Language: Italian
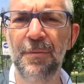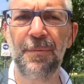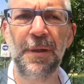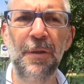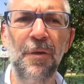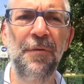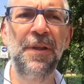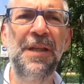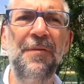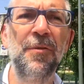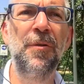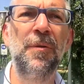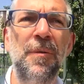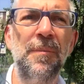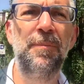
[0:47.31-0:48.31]
quando
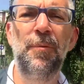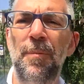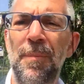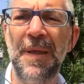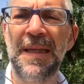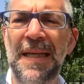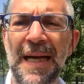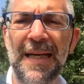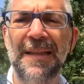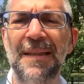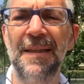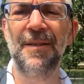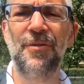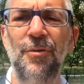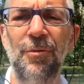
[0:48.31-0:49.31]
vedevo
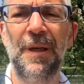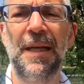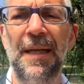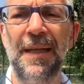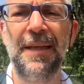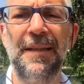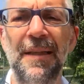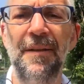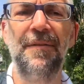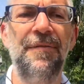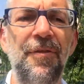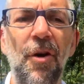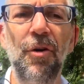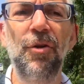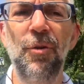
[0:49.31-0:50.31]
pubblicate sulla rete
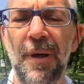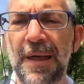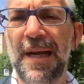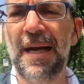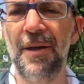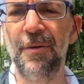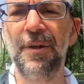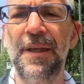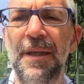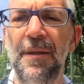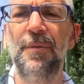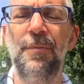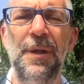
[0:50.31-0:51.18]
foto analoghe,